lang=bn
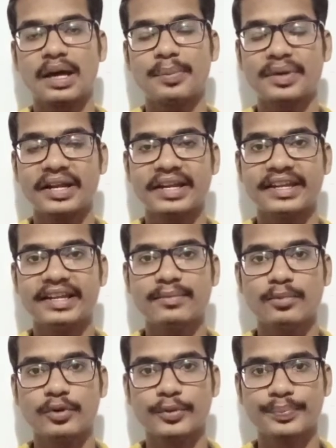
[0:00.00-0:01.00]
আপনার
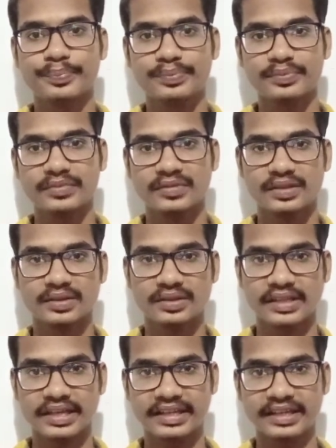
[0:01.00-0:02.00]
এলবো
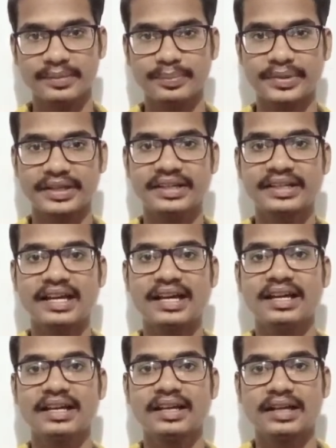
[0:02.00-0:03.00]
থেকে পেনটা
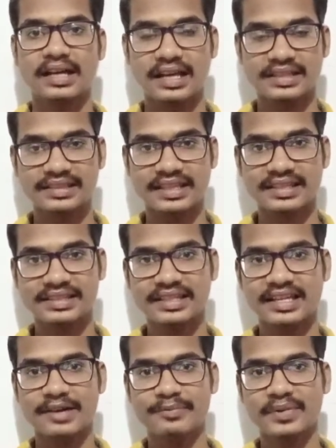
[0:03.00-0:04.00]
আস্তে
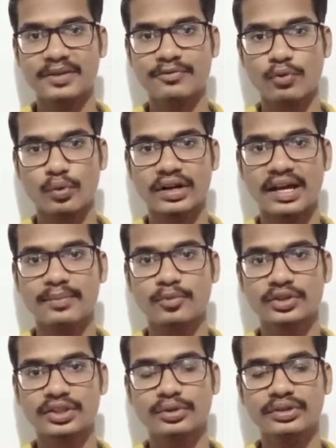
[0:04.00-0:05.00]
আস্তে আপনার ফোর আর্ম
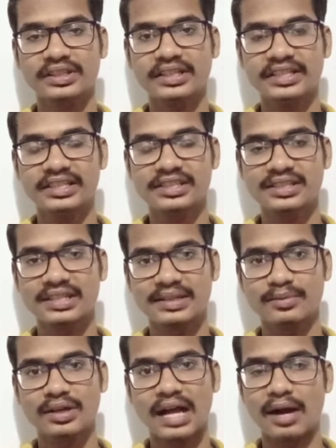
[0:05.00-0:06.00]
হতে হতে রিস্ট
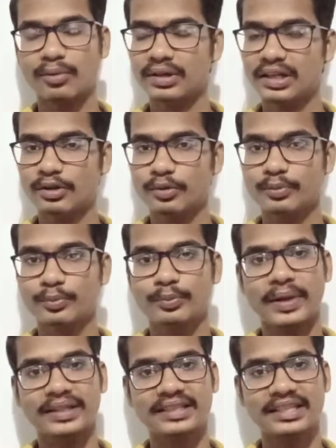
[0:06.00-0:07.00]
এবং আঙুলেও
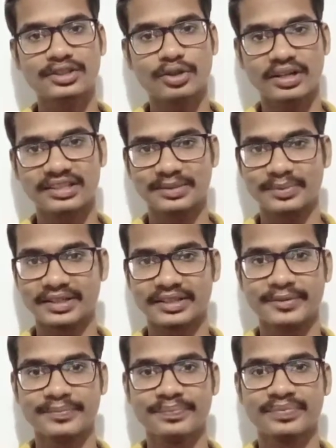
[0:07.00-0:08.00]
ব্যথাটা ছড়াতে পারে
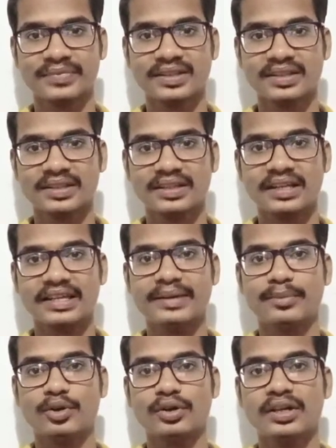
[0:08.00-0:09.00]

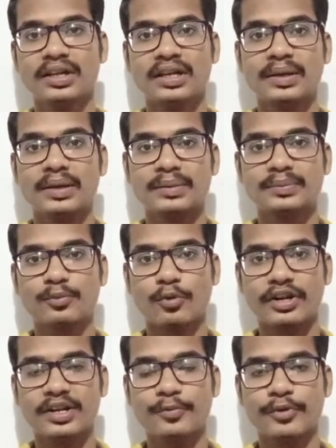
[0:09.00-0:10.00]
এবং
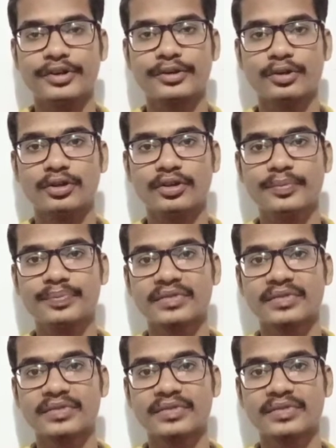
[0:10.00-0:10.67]
পরের পয়েন্ট হলো